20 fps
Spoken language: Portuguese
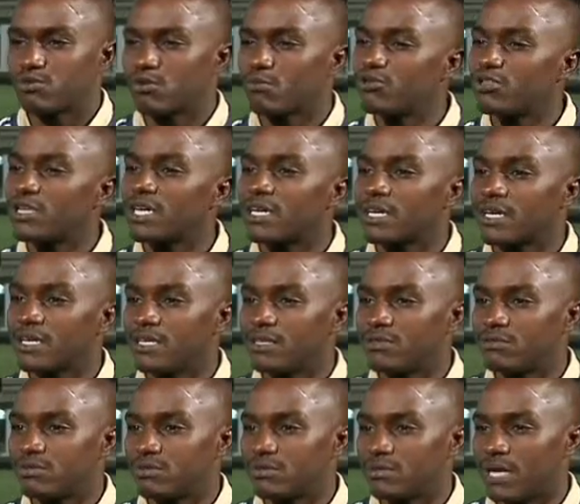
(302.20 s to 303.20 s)
são muito
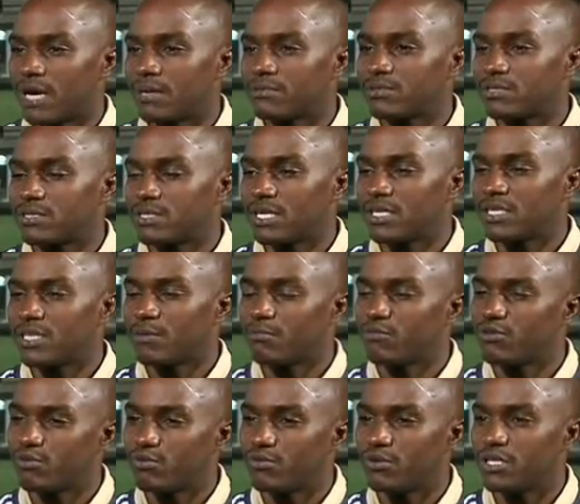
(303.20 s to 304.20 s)
aguerridos, sabes? Sentem
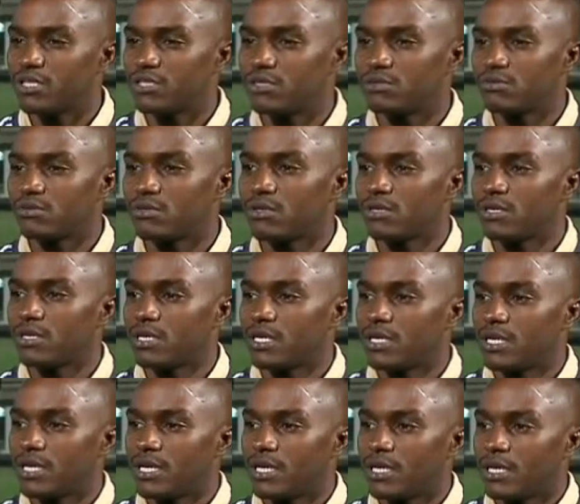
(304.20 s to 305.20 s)
muito isto
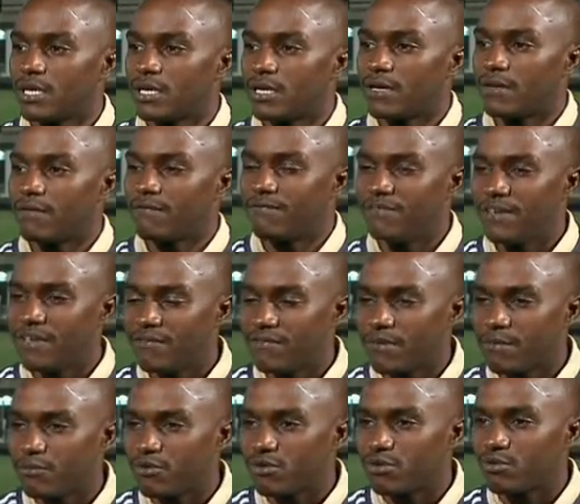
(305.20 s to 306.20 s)

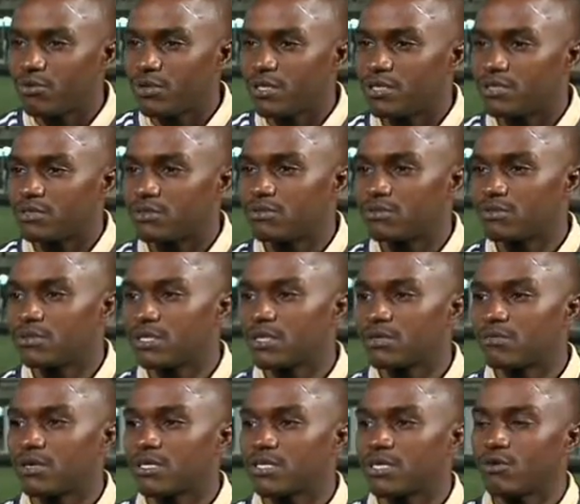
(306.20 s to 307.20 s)
vivem muito isto,
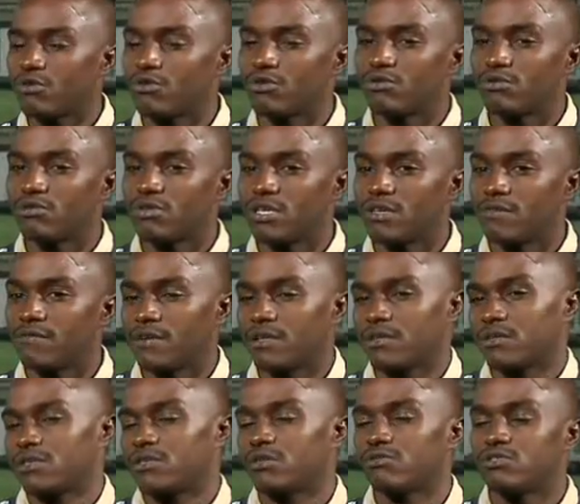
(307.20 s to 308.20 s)
enquanto a outro
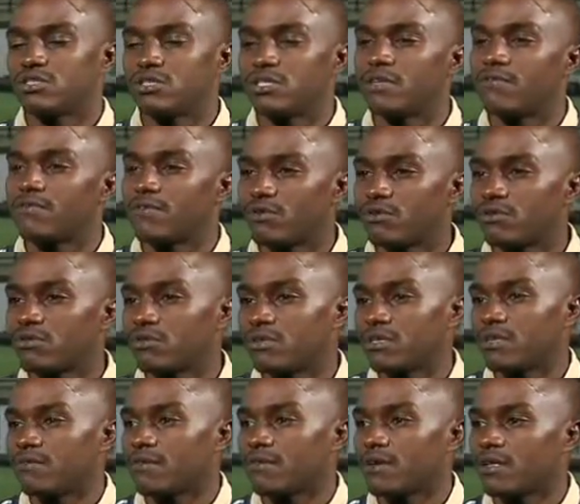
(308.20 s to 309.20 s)
nível, que eu estive a outro
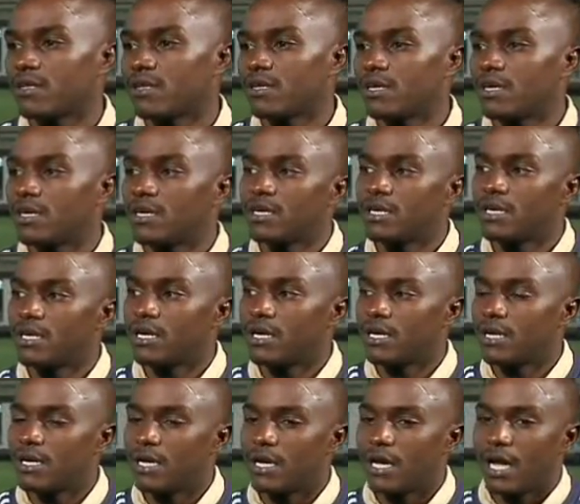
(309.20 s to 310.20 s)
nível,
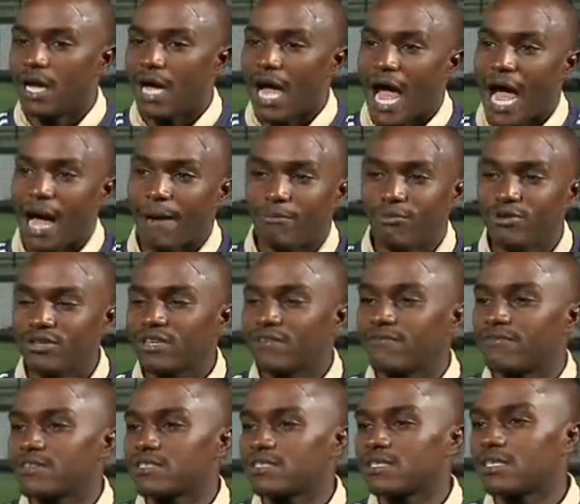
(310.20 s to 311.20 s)
há muita
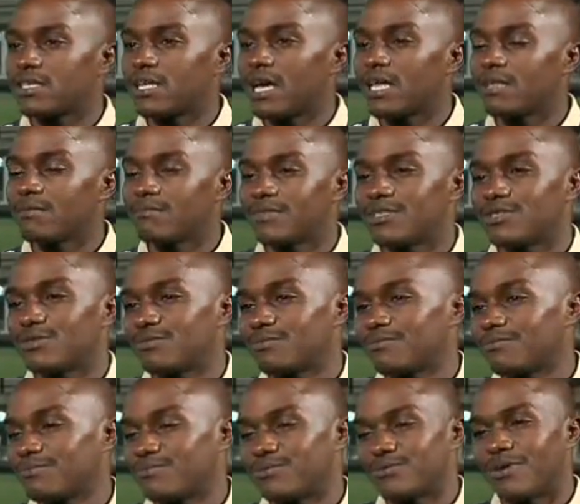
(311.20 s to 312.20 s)
facilidade, mas o
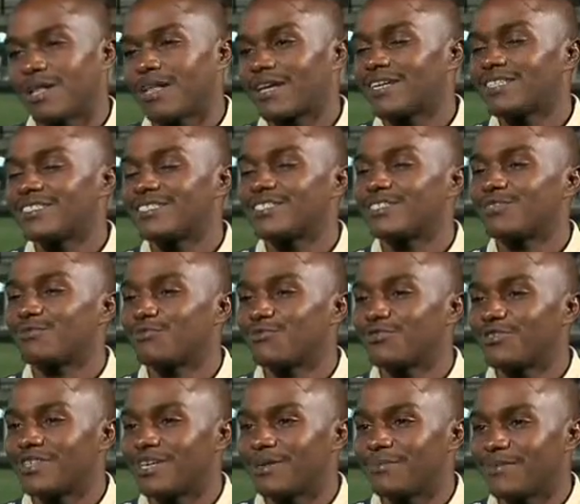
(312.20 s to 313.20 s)
pessoal queixa-se
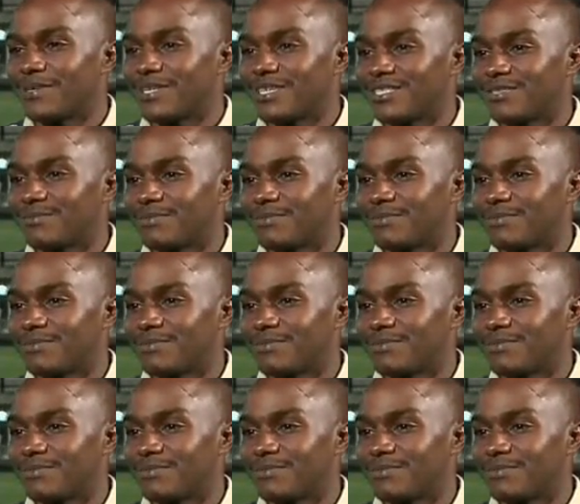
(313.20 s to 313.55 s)
muito à é mesma.